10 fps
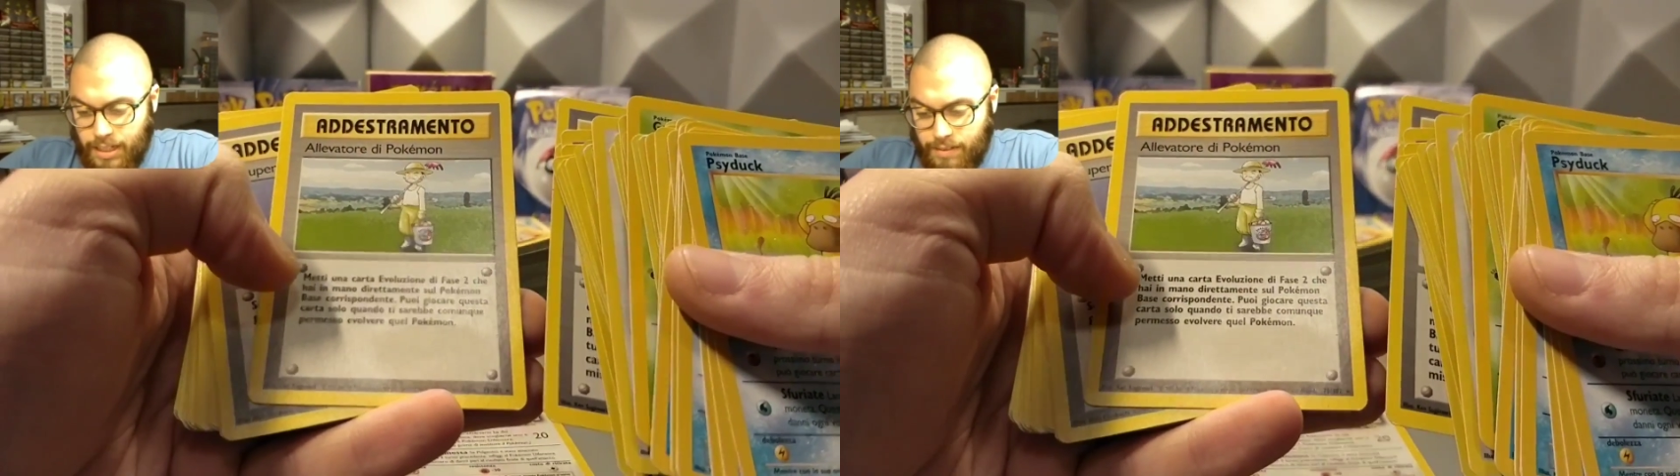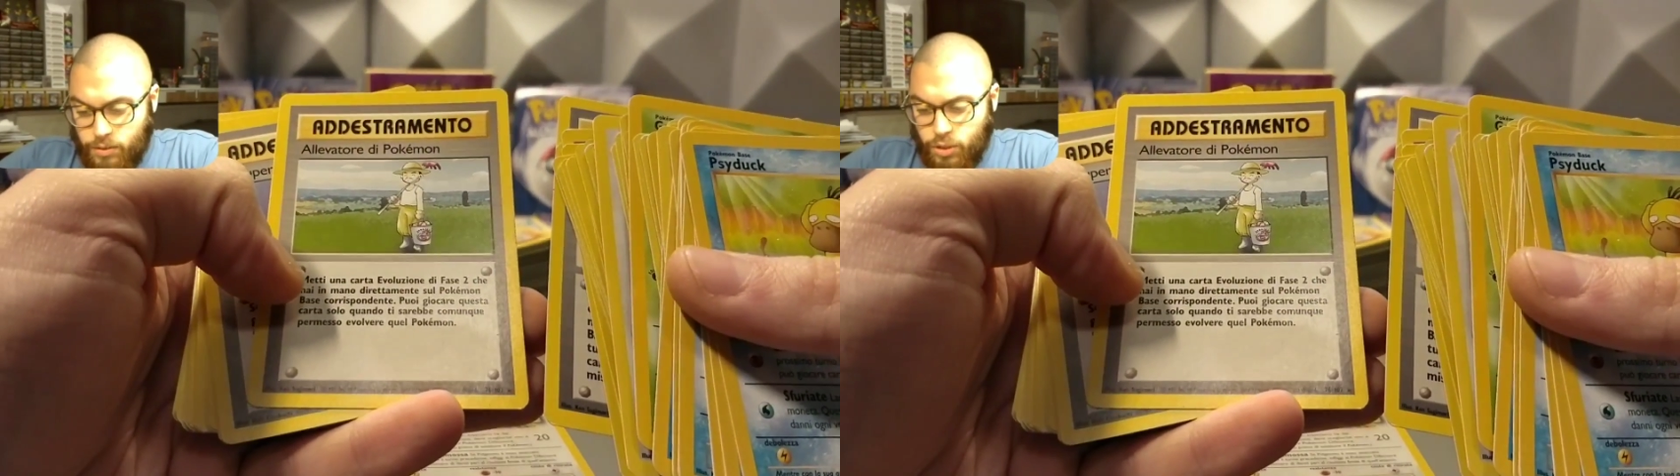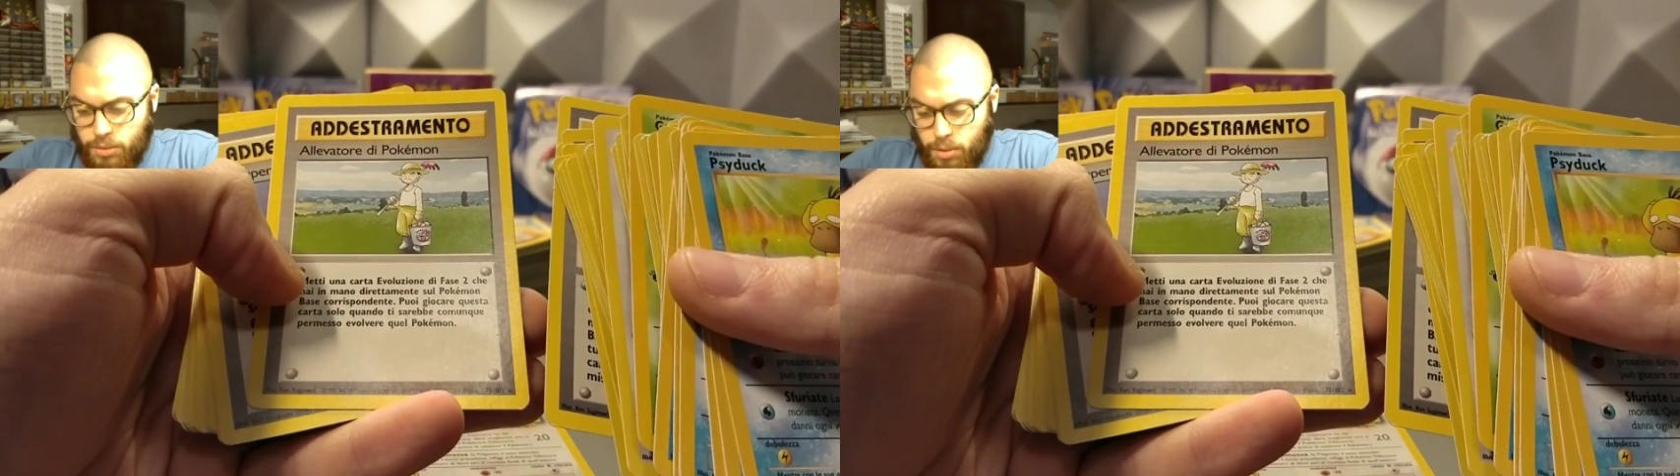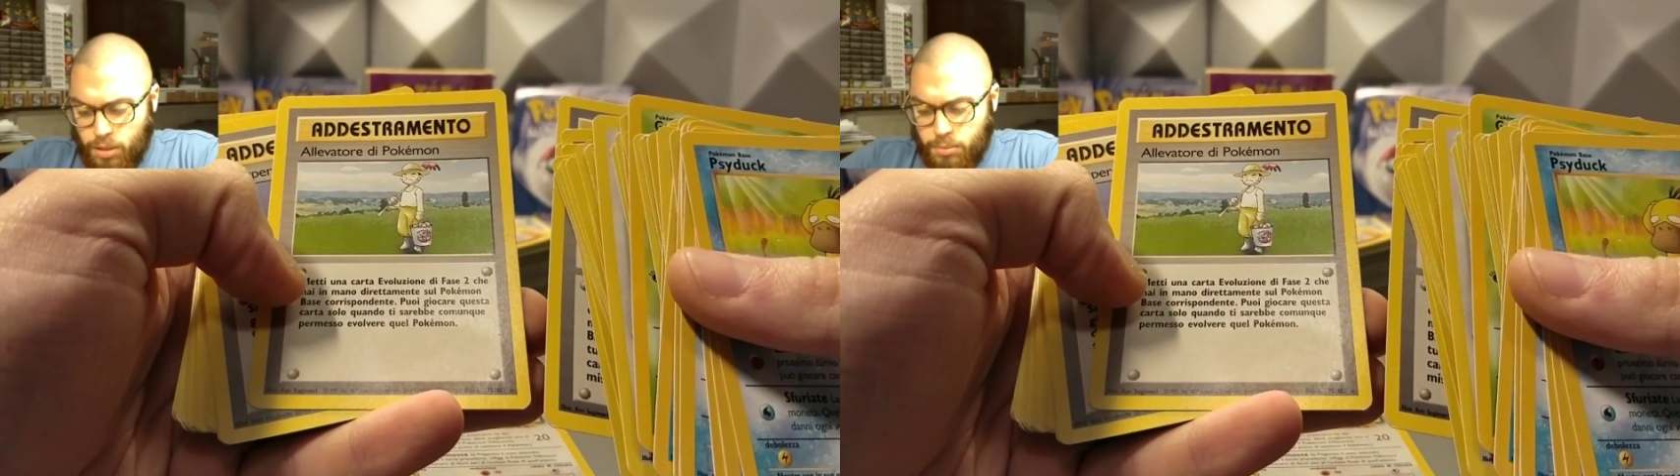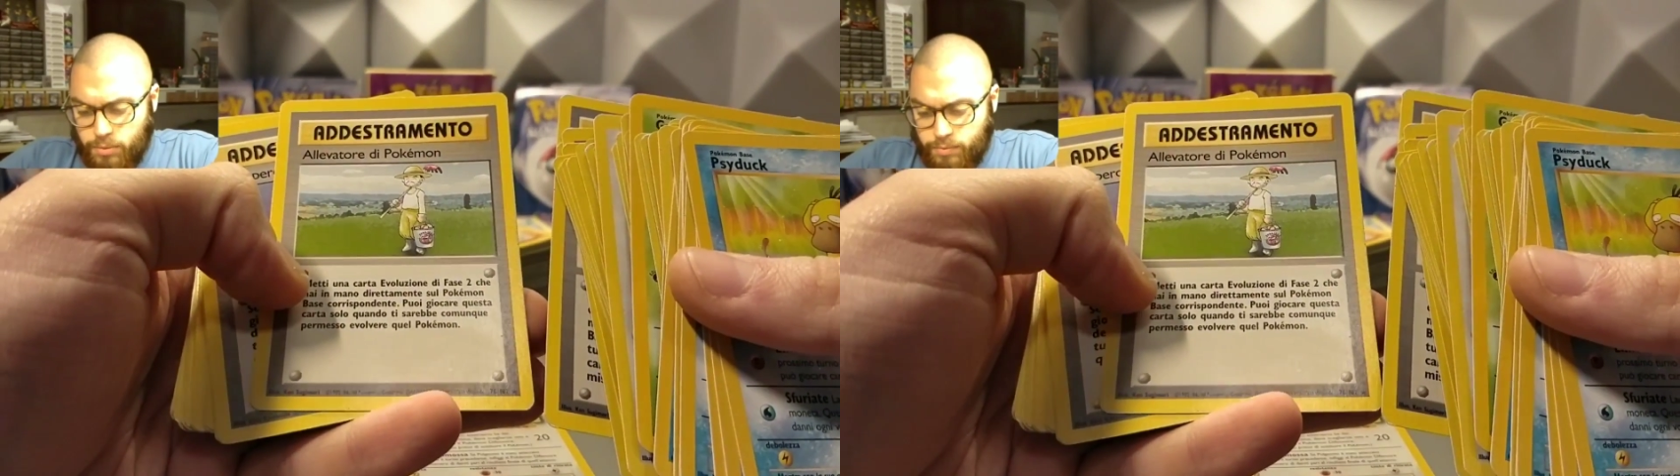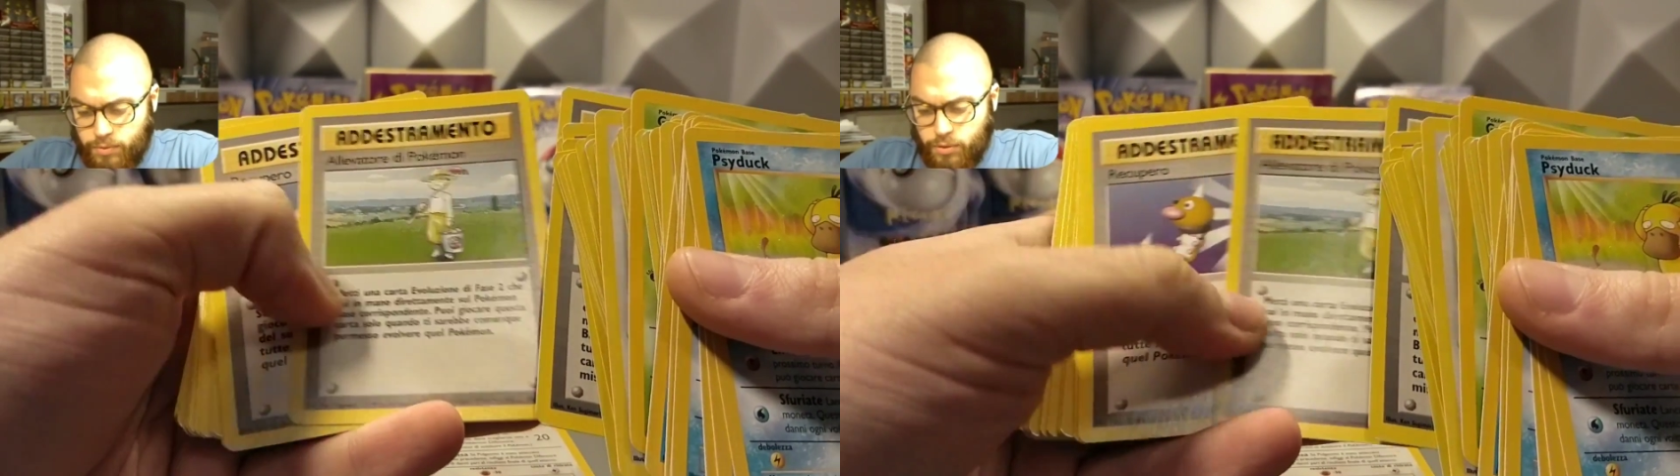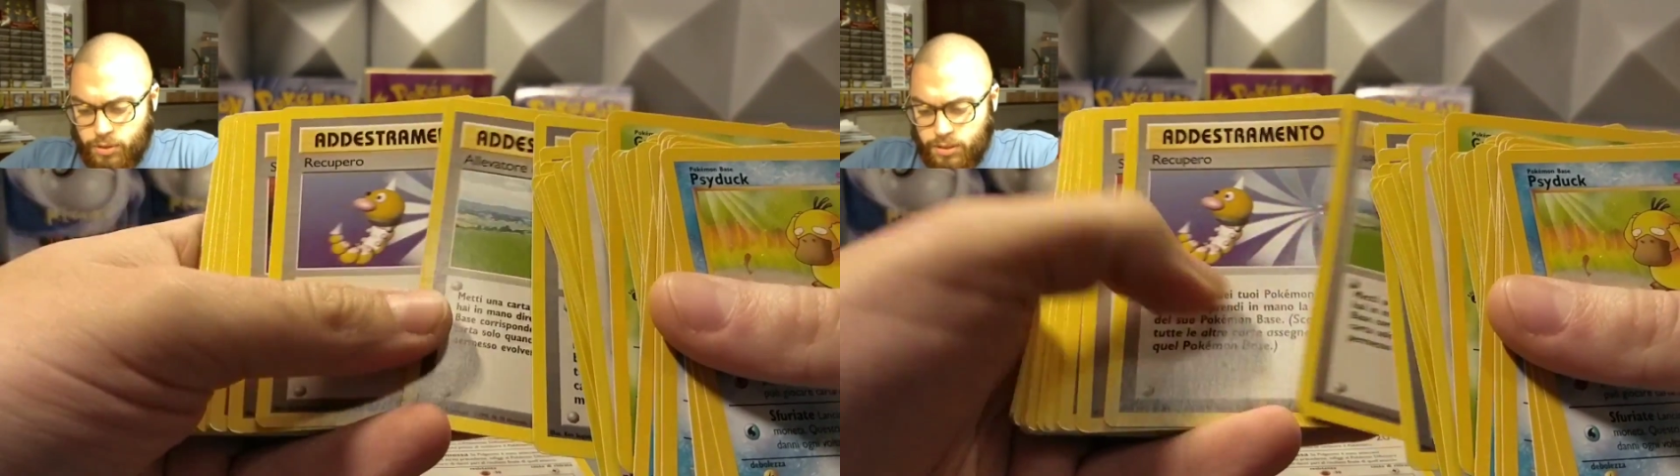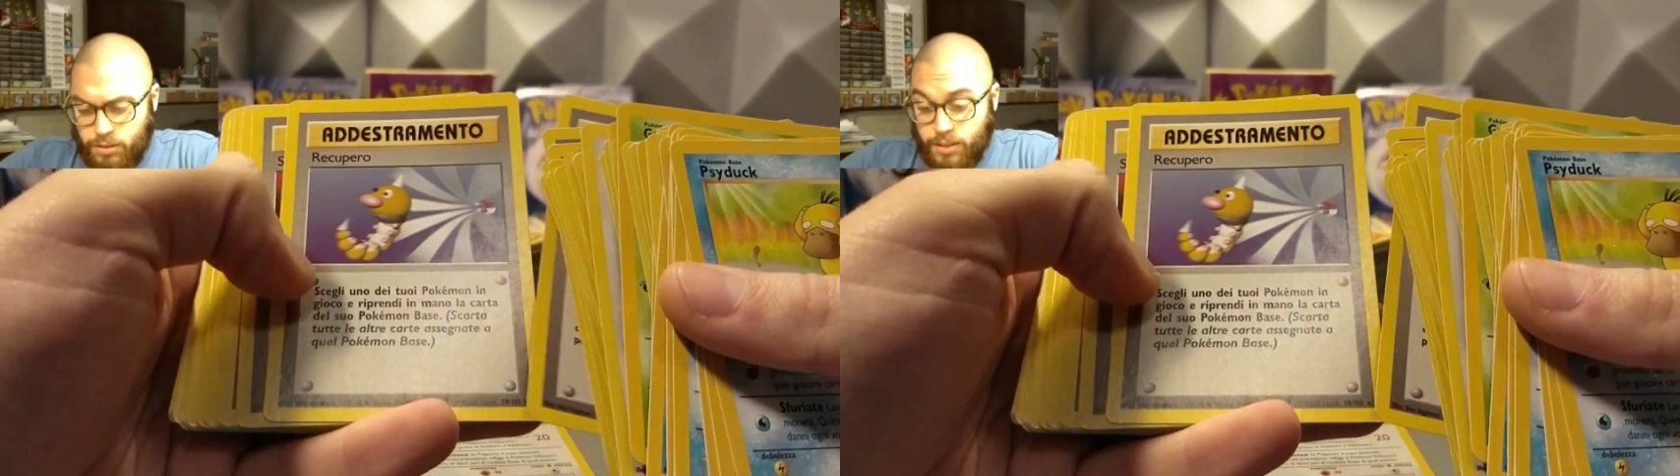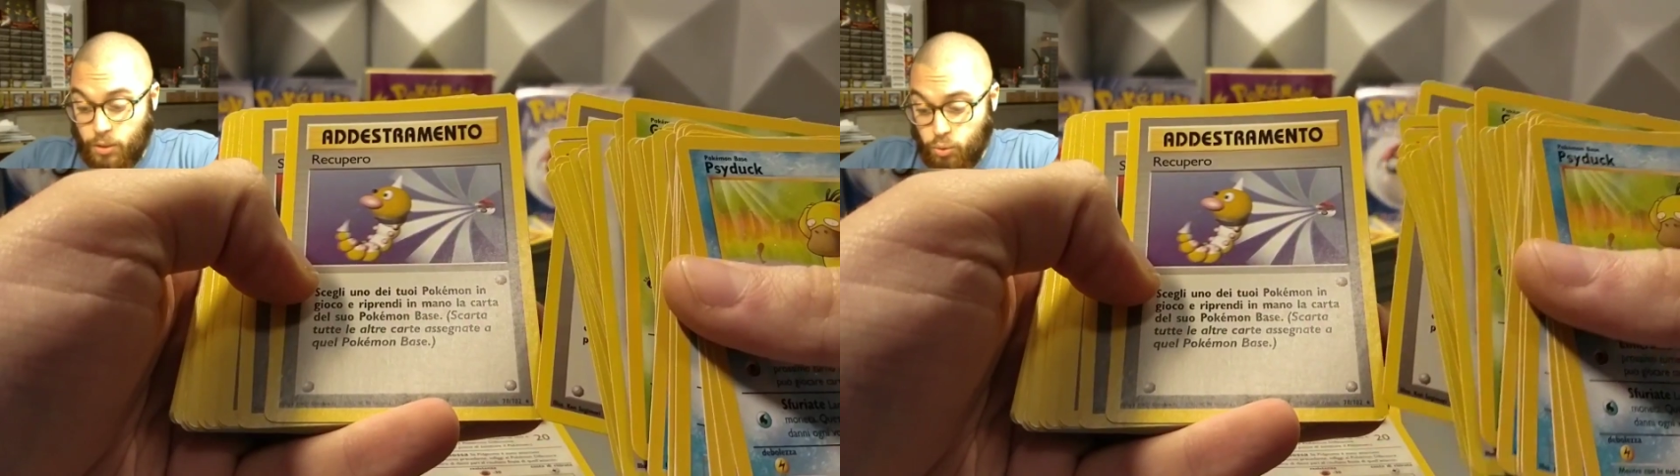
allevatore di Pokémon forse,